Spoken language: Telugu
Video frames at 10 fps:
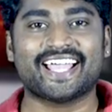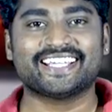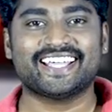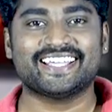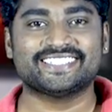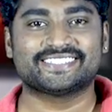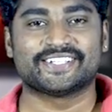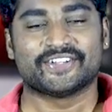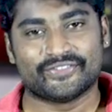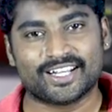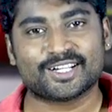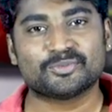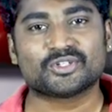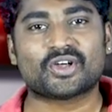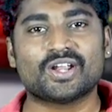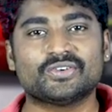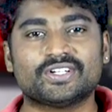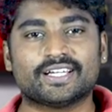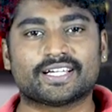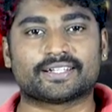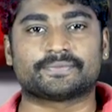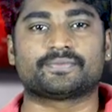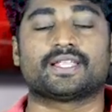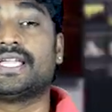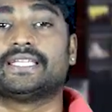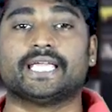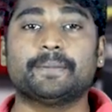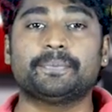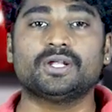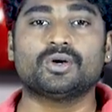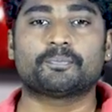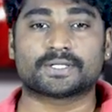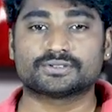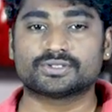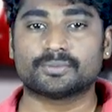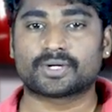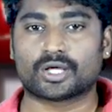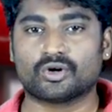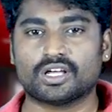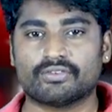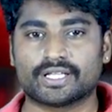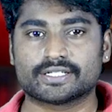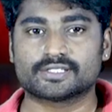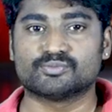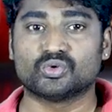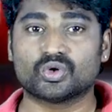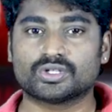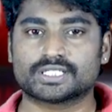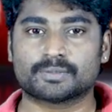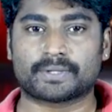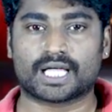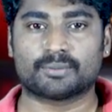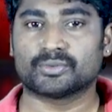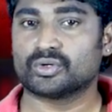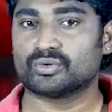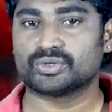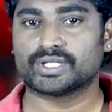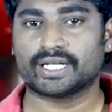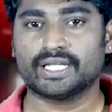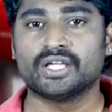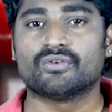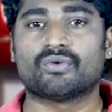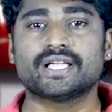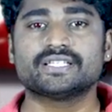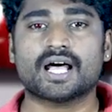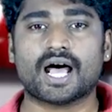హాయ్ గైస్ వెల్కమ్ టు టాలీవుడ్ నగర్ ఏపీలో ప్రస్తుతం కరోనా వైరస్ మూడో దశ ప్రారంభంలో ఉందని వైద్య